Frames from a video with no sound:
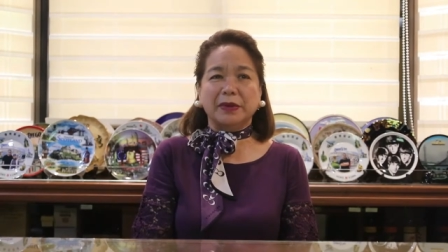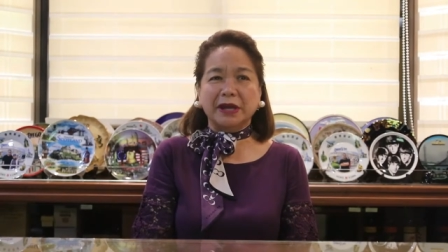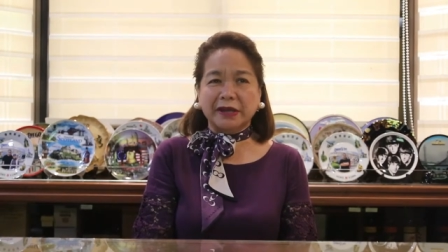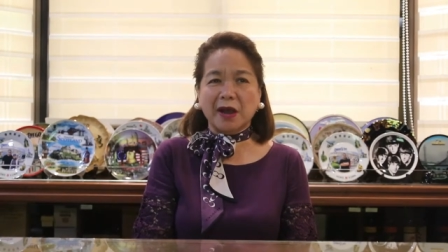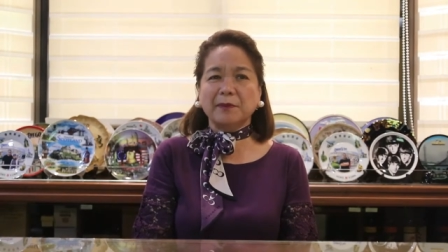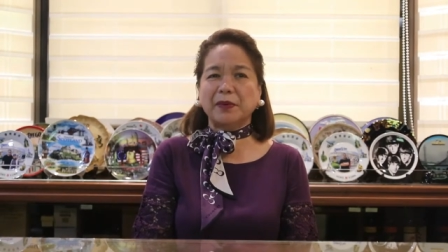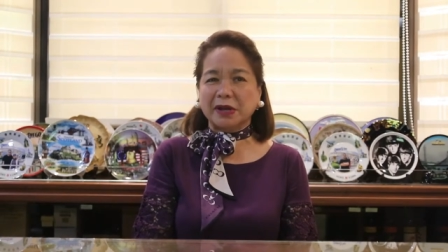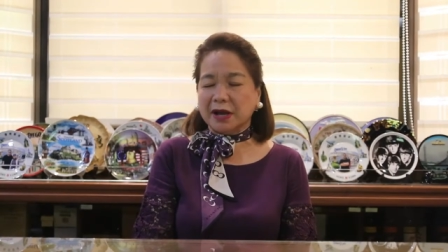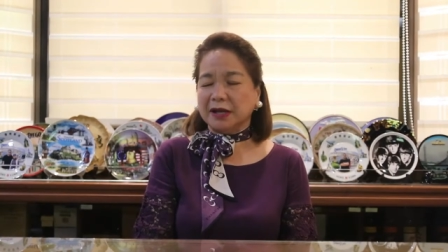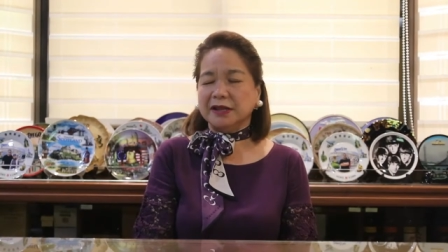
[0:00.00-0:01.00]
Bigyang
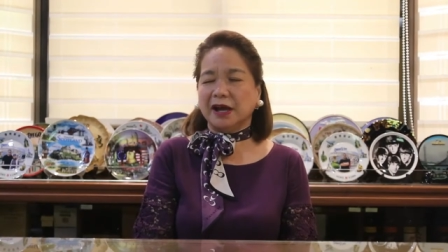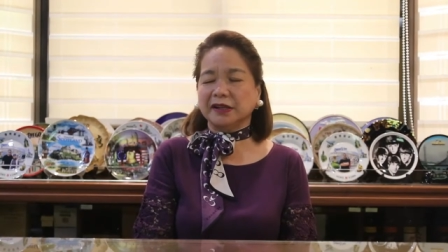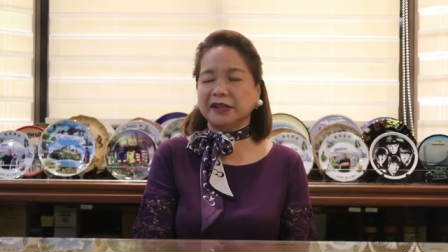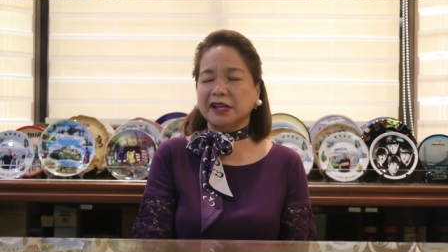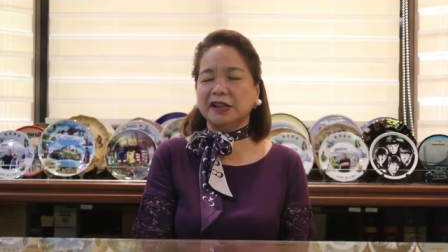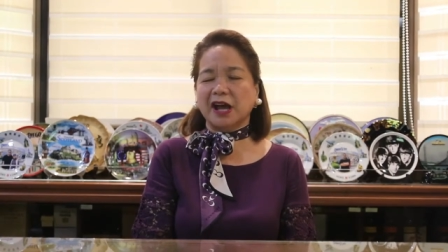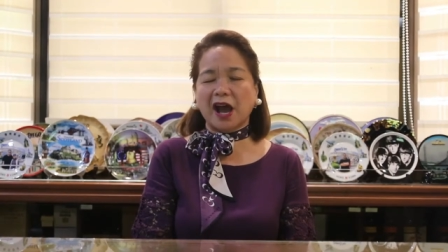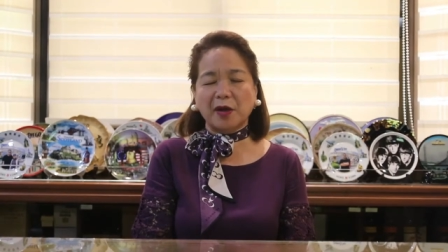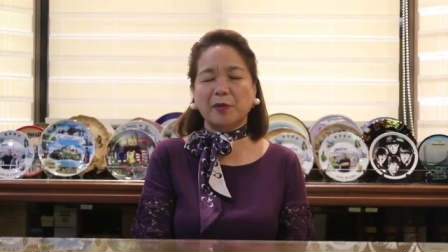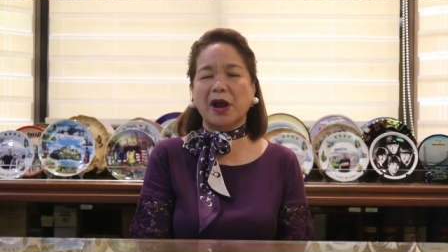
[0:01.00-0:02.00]
parangal natin
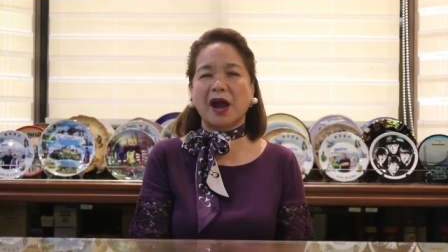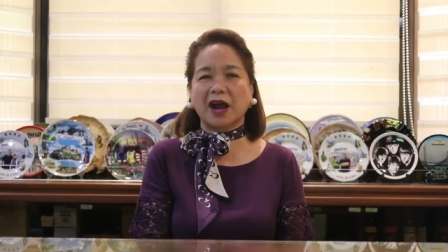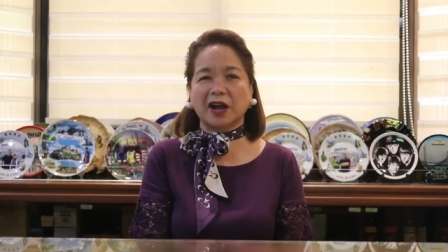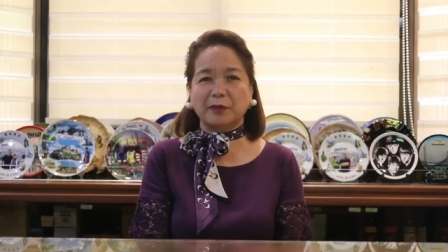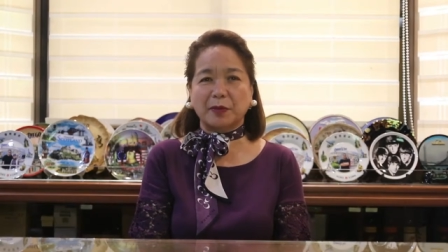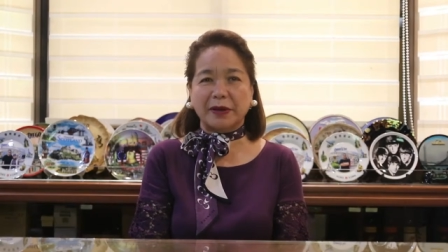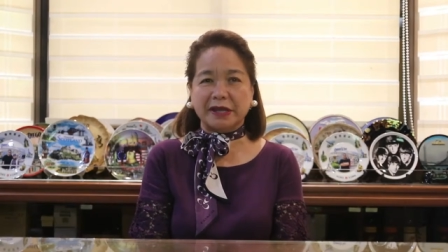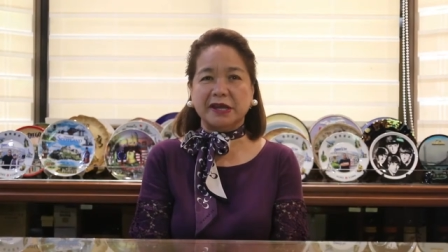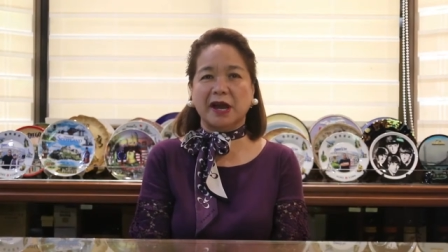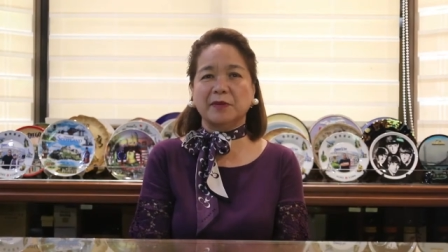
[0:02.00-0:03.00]
ang mga
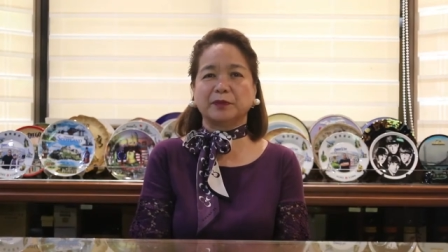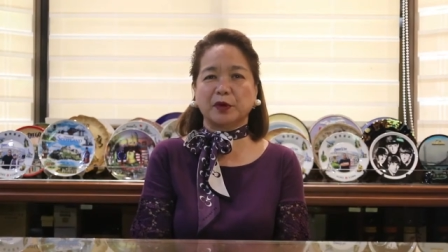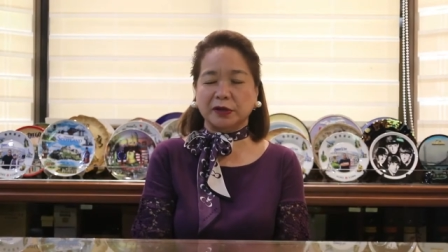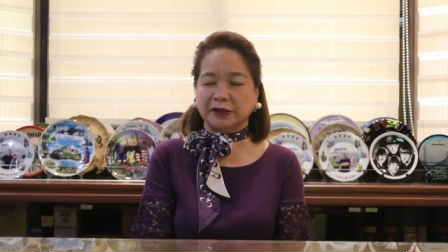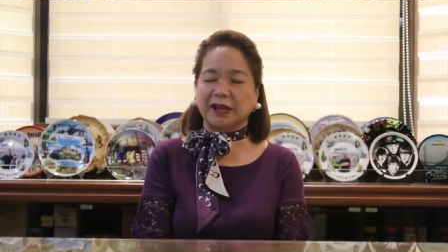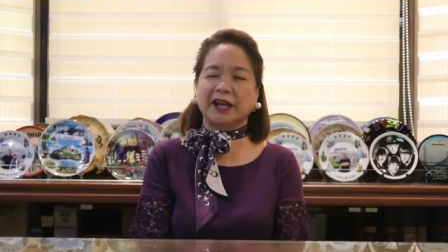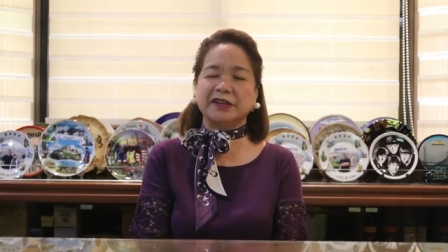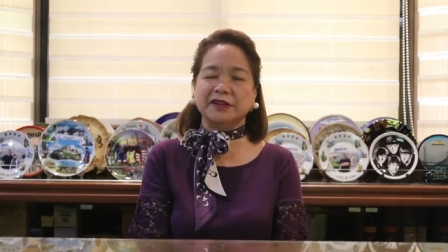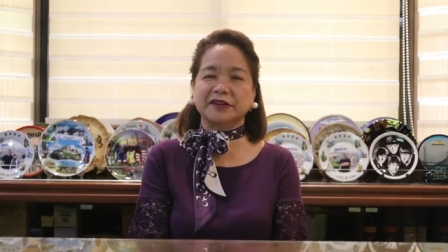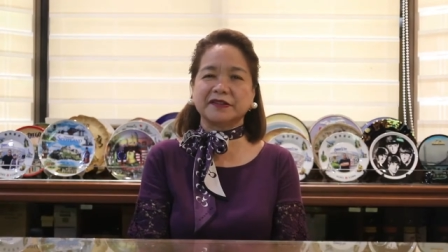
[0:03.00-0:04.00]
kababaihang
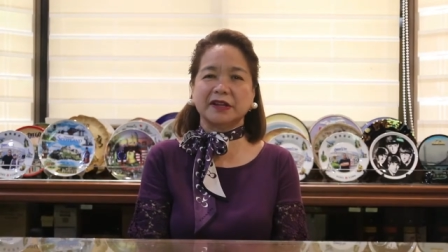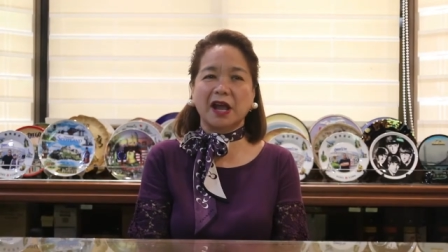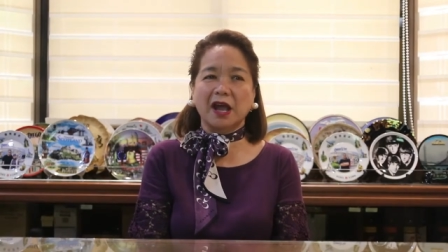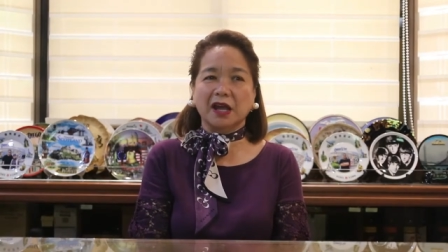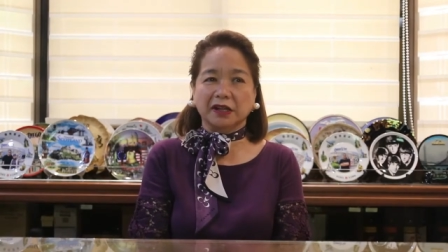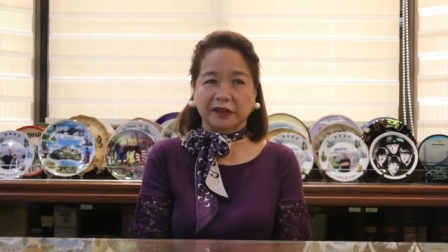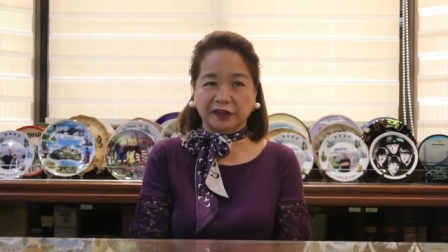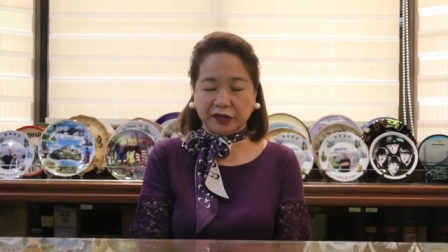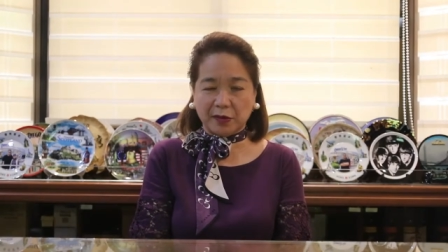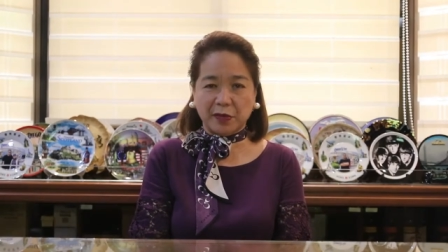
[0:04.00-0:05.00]
frontliners
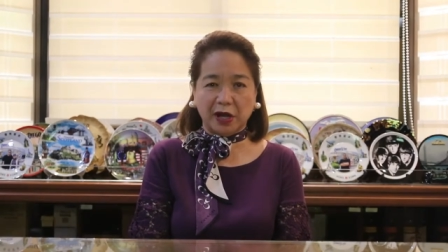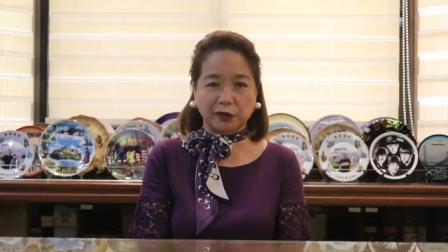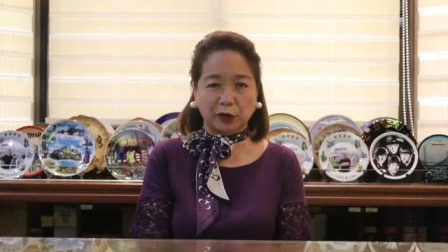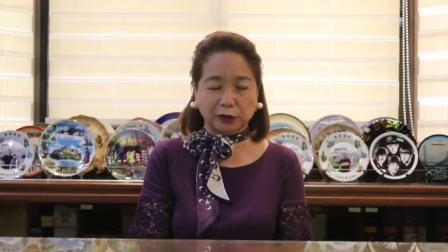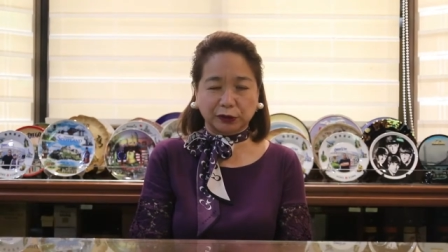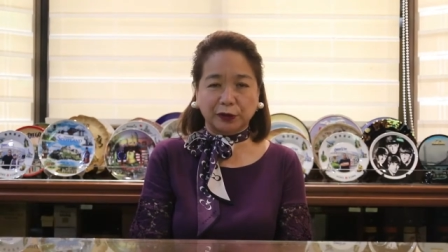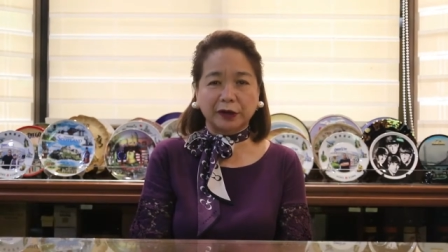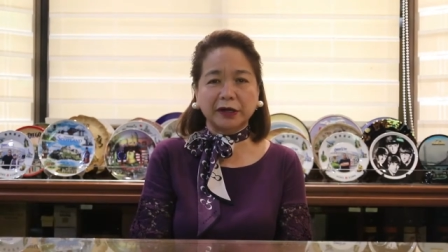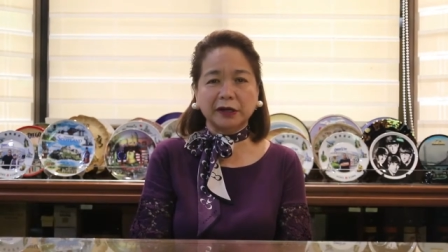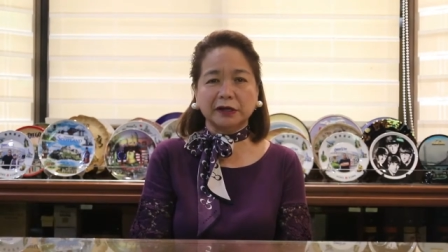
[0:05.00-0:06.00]
na siyang mga
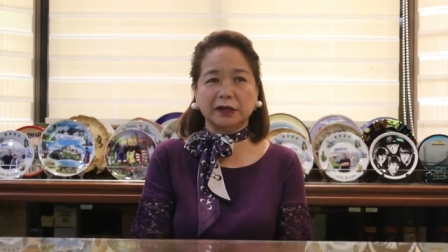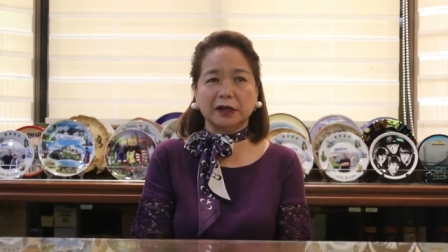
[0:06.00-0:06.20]
doktor,